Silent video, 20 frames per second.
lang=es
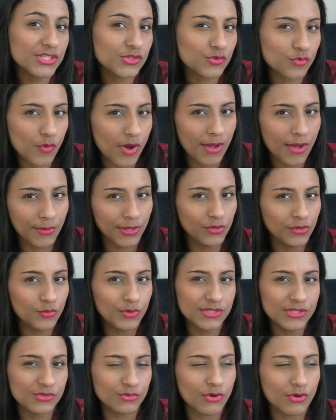suave,
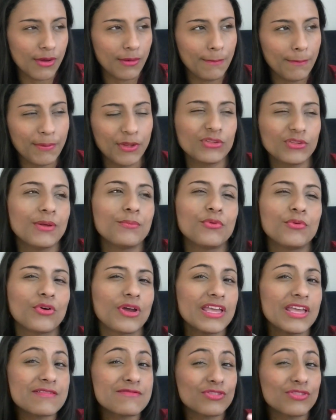no es suave, pero
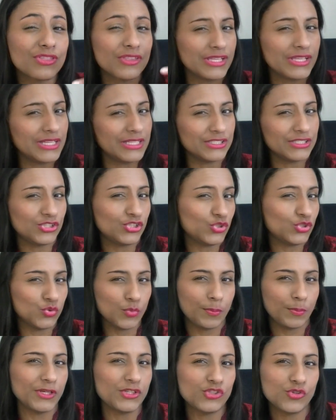tampoco es
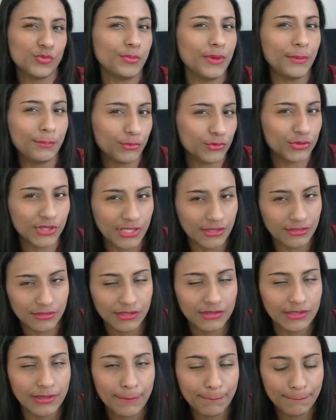súper, súper
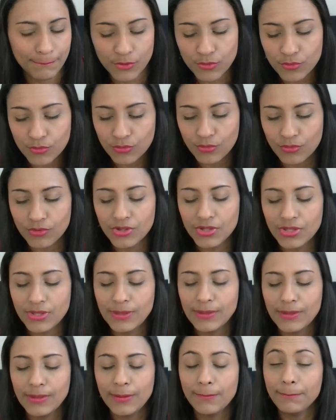potente tampoco.
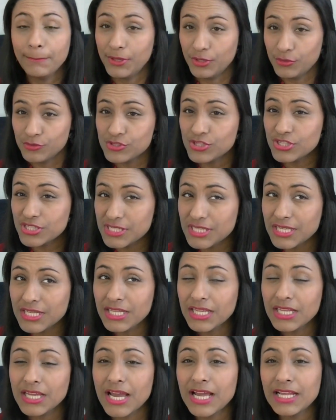Pero
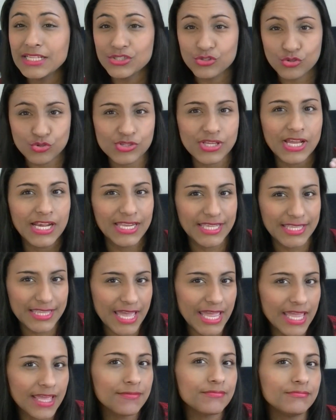sí a su
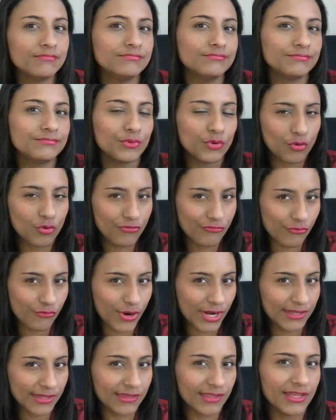salida es un poco
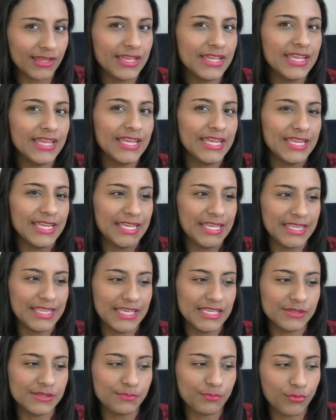fuerte y
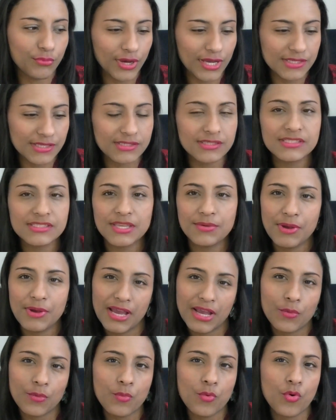después se
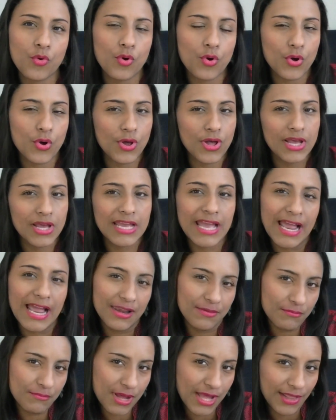va como
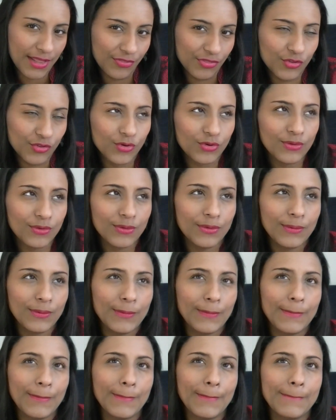calmando,
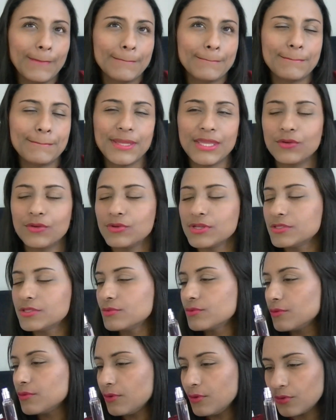pero es
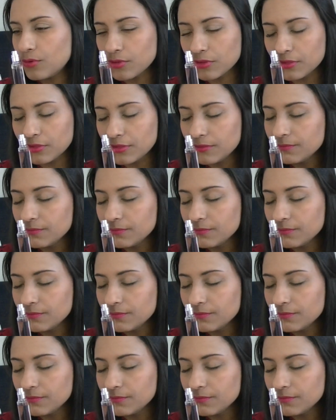un olor